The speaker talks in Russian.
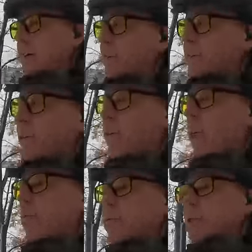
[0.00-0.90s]

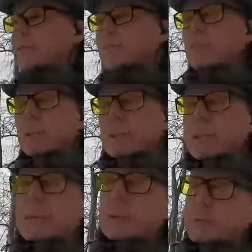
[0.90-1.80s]
но вот совершенно не
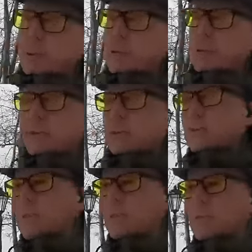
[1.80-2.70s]
города моей мечты.
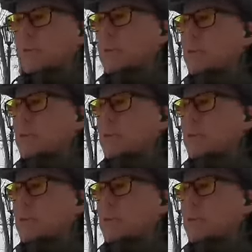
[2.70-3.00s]
Вот э,